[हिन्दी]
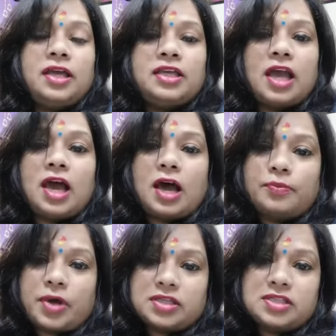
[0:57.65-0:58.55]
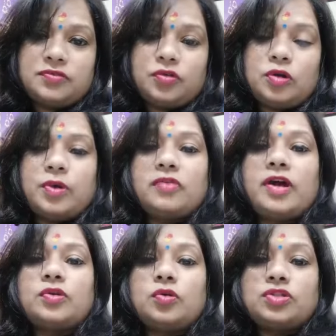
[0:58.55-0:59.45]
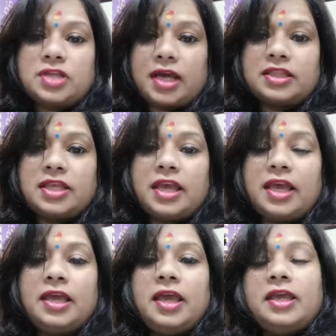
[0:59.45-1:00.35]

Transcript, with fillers: क्या आप बासी फूल भगवान को चढ़ाते हैं